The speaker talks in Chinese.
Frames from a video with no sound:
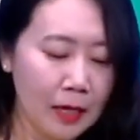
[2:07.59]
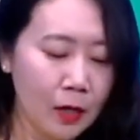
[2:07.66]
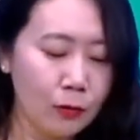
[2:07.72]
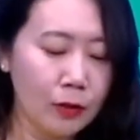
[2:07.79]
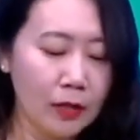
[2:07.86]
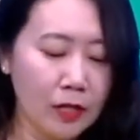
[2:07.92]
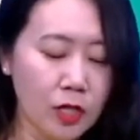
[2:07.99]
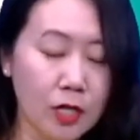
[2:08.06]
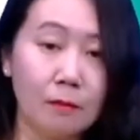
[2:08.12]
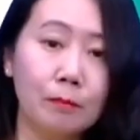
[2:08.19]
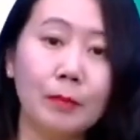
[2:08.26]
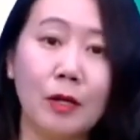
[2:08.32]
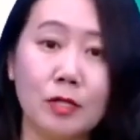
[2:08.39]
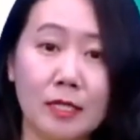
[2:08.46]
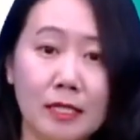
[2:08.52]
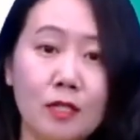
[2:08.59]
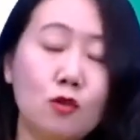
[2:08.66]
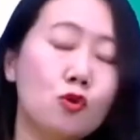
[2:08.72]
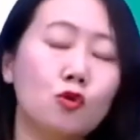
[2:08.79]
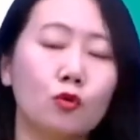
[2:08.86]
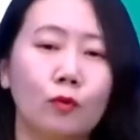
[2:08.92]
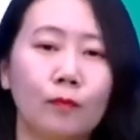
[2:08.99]
relation 表示亲
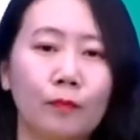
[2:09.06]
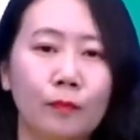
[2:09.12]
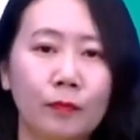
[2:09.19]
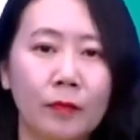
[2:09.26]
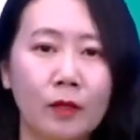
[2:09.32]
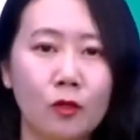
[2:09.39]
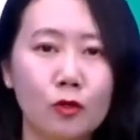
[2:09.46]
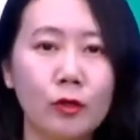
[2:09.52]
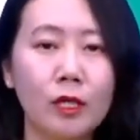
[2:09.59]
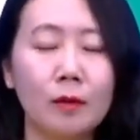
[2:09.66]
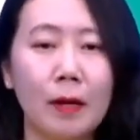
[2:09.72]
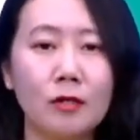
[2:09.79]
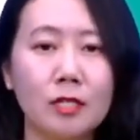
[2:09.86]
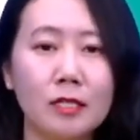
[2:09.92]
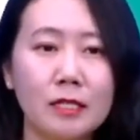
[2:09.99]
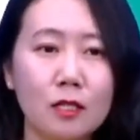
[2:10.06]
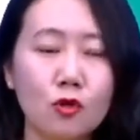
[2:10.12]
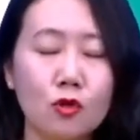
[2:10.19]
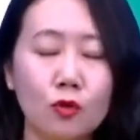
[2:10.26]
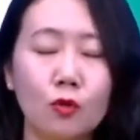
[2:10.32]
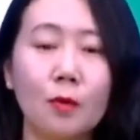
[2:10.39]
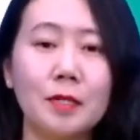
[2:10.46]
属，注意表示亲
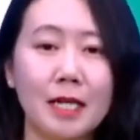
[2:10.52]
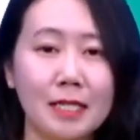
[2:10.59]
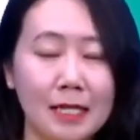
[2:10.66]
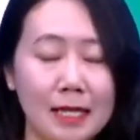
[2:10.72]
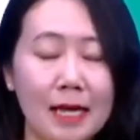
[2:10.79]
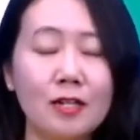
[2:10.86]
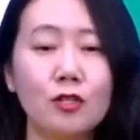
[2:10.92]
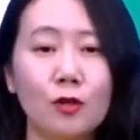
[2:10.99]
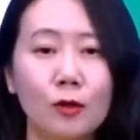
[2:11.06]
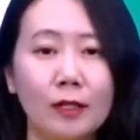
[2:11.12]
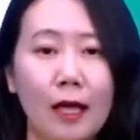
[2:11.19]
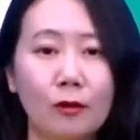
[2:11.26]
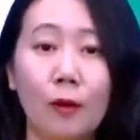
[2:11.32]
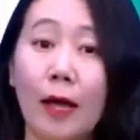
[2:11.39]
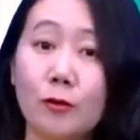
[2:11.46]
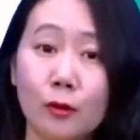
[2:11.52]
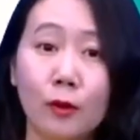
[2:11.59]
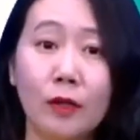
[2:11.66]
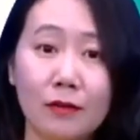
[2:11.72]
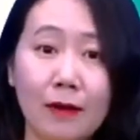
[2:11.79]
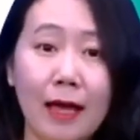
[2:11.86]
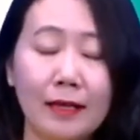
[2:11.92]
属，我们之前在三十九课当中还学过
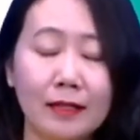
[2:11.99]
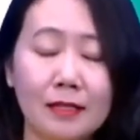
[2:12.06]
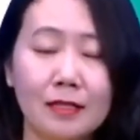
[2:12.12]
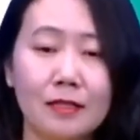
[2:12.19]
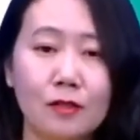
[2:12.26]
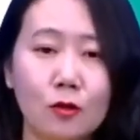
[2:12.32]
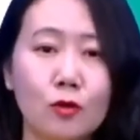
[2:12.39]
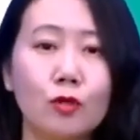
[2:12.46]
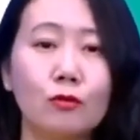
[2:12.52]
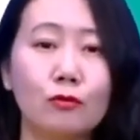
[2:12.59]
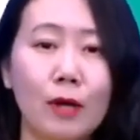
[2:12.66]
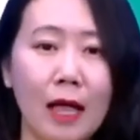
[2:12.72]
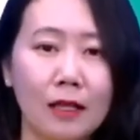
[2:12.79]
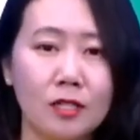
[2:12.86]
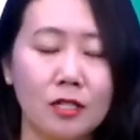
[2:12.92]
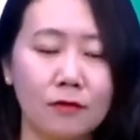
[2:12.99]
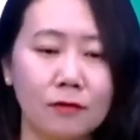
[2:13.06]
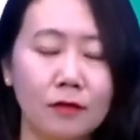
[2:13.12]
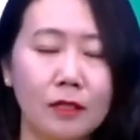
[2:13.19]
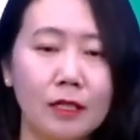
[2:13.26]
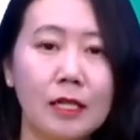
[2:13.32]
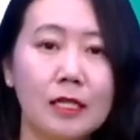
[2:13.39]
另外一个词，就是 relative，
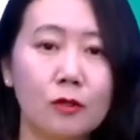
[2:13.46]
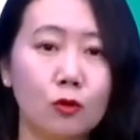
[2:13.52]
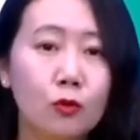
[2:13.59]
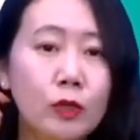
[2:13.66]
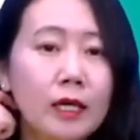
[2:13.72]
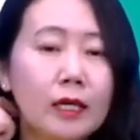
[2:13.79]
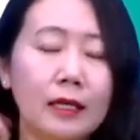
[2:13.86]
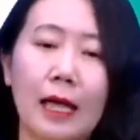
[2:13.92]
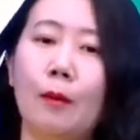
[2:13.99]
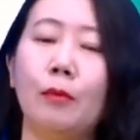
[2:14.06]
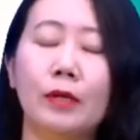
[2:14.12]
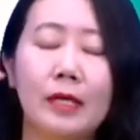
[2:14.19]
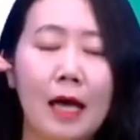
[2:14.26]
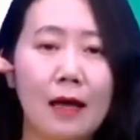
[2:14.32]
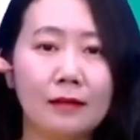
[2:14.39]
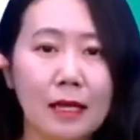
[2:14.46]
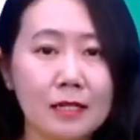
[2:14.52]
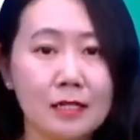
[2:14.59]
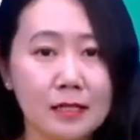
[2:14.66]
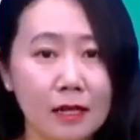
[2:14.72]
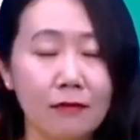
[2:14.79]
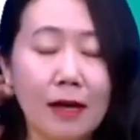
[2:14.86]
读音跟它不一样，但是
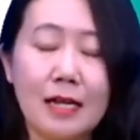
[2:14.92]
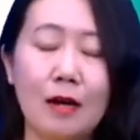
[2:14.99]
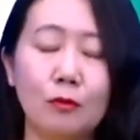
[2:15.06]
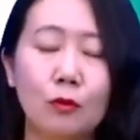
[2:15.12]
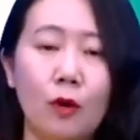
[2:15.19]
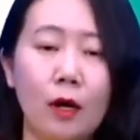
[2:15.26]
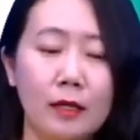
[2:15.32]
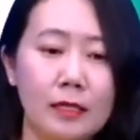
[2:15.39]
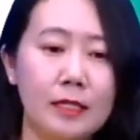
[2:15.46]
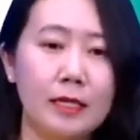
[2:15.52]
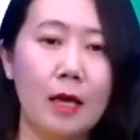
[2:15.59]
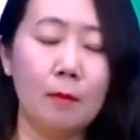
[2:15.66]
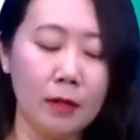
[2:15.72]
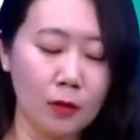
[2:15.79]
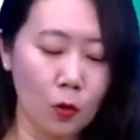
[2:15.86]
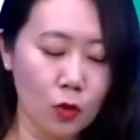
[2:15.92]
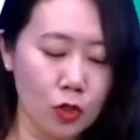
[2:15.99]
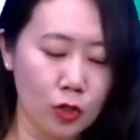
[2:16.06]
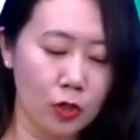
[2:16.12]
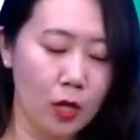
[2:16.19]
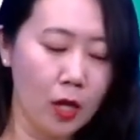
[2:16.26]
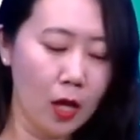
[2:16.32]
写法差不多，前面都
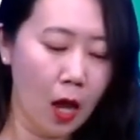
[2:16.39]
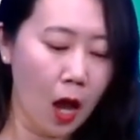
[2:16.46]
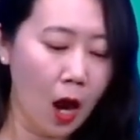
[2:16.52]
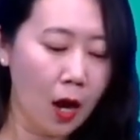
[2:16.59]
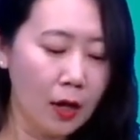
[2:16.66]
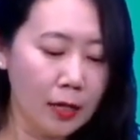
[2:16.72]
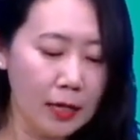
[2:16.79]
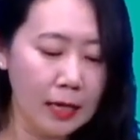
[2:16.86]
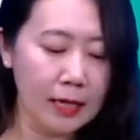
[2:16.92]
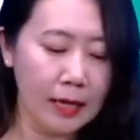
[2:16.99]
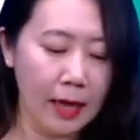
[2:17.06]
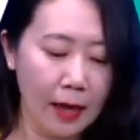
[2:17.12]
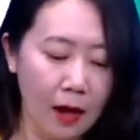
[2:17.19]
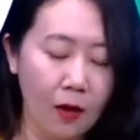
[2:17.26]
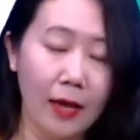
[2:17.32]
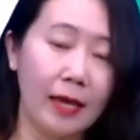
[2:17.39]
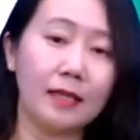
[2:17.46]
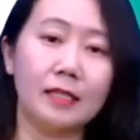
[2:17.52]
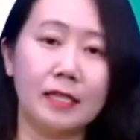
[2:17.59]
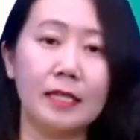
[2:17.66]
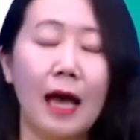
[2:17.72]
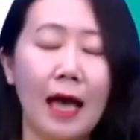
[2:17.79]
是 r e l a
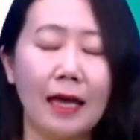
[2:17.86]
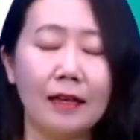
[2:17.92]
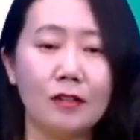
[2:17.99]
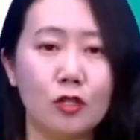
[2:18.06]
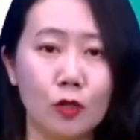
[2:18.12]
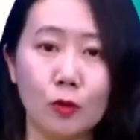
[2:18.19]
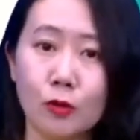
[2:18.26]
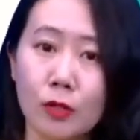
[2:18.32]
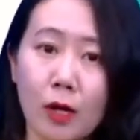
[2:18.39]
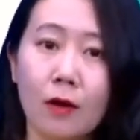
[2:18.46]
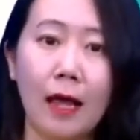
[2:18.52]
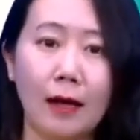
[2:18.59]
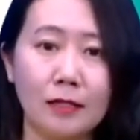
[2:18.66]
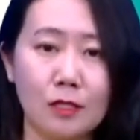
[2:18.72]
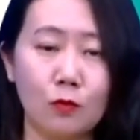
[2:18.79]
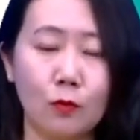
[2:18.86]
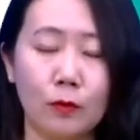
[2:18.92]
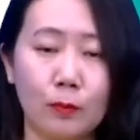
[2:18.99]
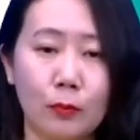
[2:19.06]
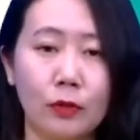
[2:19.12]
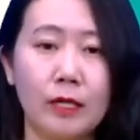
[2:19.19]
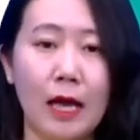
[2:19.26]
t i，只有最后两个字母
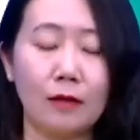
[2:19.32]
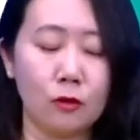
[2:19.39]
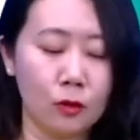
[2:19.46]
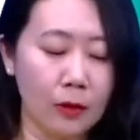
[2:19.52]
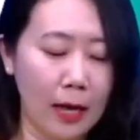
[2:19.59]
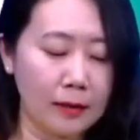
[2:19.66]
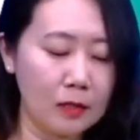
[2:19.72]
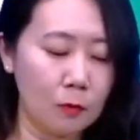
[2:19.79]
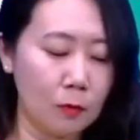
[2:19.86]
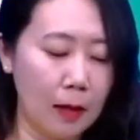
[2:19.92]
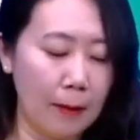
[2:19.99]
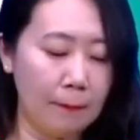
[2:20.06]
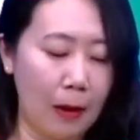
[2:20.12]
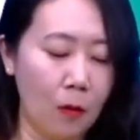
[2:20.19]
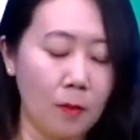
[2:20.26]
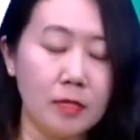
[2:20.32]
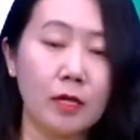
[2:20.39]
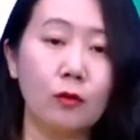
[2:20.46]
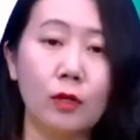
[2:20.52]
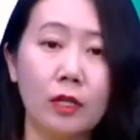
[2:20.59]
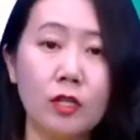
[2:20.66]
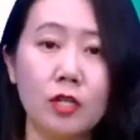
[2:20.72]
不一样，最后两个字母吗？把我们这个
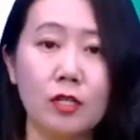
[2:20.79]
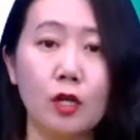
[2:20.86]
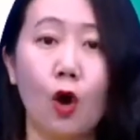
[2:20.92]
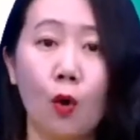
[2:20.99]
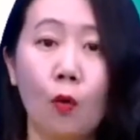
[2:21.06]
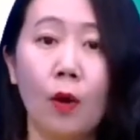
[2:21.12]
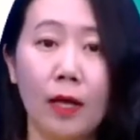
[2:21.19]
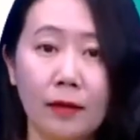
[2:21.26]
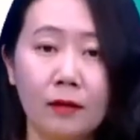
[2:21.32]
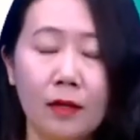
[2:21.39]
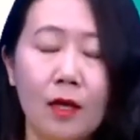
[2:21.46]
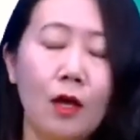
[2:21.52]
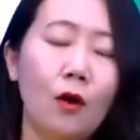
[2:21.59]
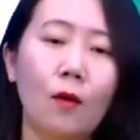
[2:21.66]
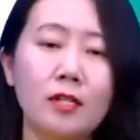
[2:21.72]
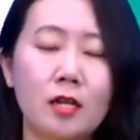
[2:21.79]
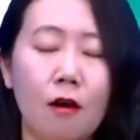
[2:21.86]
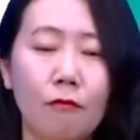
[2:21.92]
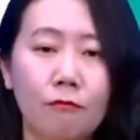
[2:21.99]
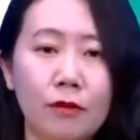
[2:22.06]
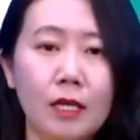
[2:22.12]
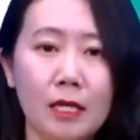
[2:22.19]
relation 的 o n 换
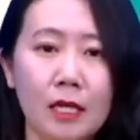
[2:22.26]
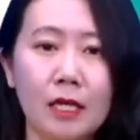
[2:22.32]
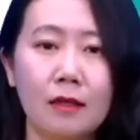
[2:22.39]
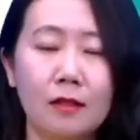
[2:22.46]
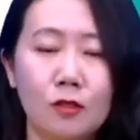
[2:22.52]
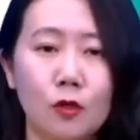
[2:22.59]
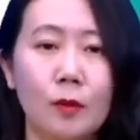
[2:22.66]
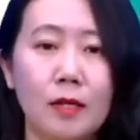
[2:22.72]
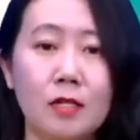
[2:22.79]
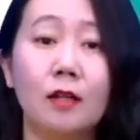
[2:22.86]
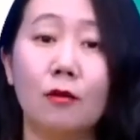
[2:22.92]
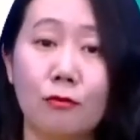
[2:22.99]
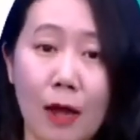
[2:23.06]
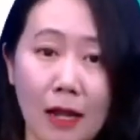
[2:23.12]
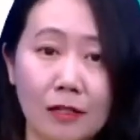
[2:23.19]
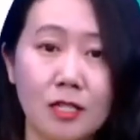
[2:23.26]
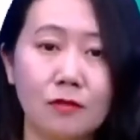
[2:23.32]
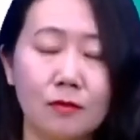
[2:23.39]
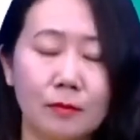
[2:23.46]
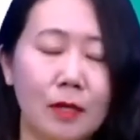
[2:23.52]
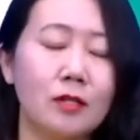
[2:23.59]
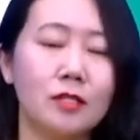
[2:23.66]
成 v e 就变成了 relative，
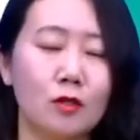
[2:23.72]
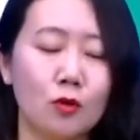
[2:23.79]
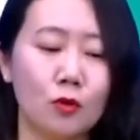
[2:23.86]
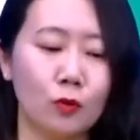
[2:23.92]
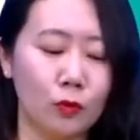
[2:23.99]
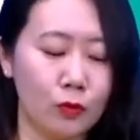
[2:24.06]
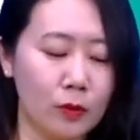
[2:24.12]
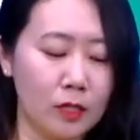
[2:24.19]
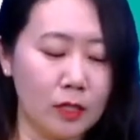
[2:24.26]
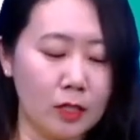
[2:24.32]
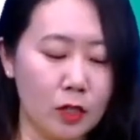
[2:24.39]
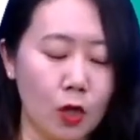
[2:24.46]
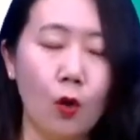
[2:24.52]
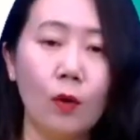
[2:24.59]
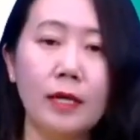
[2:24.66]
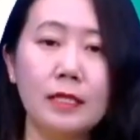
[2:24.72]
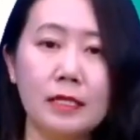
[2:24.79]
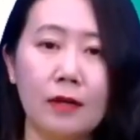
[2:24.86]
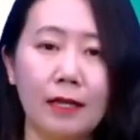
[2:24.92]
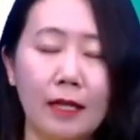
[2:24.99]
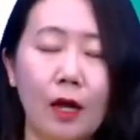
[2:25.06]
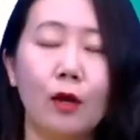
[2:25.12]
表示亲属，所以这里是 o n 结
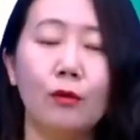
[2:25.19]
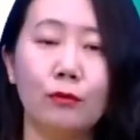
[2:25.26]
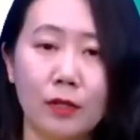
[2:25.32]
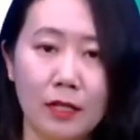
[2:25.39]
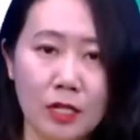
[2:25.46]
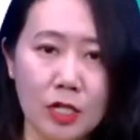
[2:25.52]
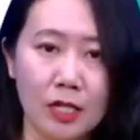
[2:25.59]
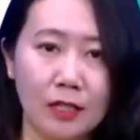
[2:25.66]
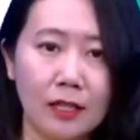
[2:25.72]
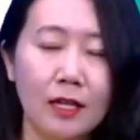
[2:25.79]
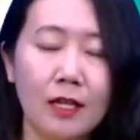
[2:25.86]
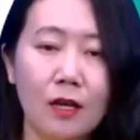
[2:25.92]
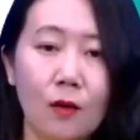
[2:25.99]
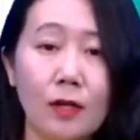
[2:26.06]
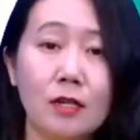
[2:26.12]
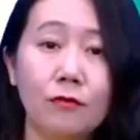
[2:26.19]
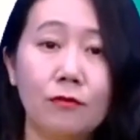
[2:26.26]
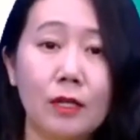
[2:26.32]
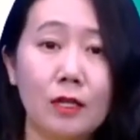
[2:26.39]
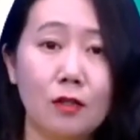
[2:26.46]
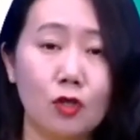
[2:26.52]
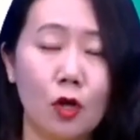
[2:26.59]
尾的 relation换成 v
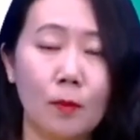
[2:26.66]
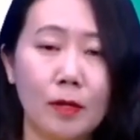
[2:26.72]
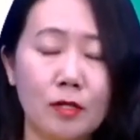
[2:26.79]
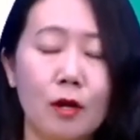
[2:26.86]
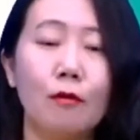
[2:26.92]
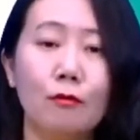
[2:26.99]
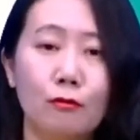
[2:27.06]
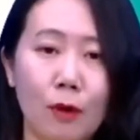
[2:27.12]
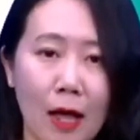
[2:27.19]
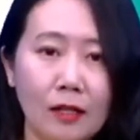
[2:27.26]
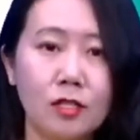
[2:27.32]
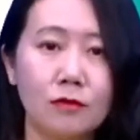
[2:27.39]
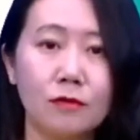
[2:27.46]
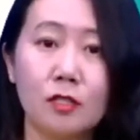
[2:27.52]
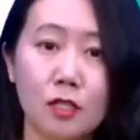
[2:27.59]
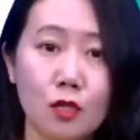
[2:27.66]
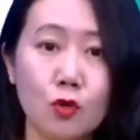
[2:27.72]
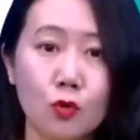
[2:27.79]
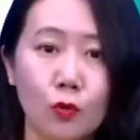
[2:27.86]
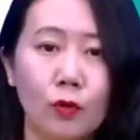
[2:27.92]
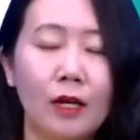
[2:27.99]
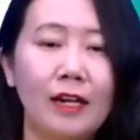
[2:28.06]
e 之后变成 relative，亲
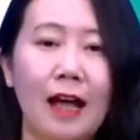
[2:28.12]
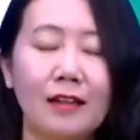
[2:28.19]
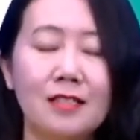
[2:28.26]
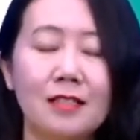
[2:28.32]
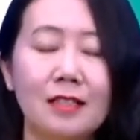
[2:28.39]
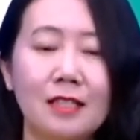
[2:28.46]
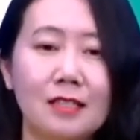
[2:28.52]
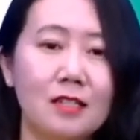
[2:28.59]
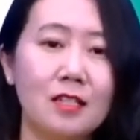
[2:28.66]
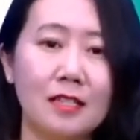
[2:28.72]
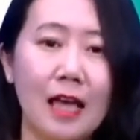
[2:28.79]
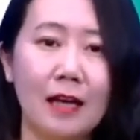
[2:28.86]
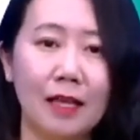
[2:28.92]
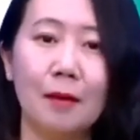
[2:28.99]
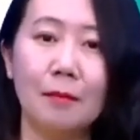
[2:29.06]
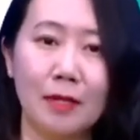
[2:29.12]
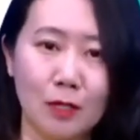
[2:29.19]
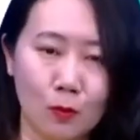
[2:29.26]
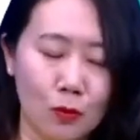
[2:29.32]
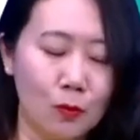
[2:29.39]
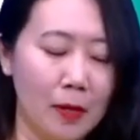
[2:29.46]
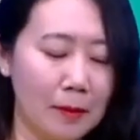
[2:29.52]
属两个词的意思是一样的，没什
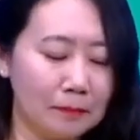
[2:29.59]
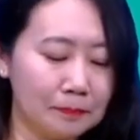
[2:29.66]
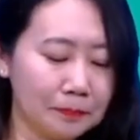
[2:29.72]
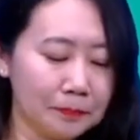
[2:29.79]
么区别。